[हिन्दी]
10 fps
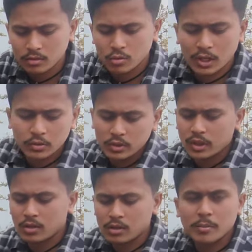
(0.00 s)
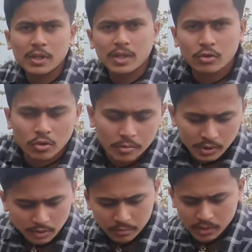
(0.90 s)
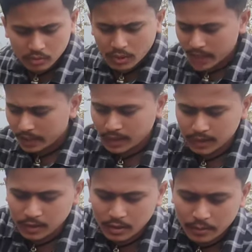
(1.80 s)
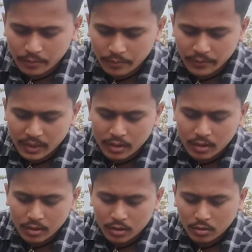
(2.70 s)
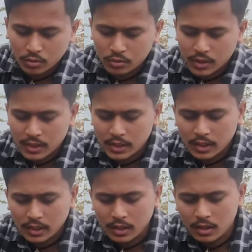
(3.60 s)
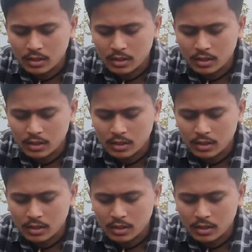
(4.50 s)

खुला तो नहीं है ये बंद है तो अभी हम इसको डायरेक्ट डाल देंगे तो कुछ ऐसे करके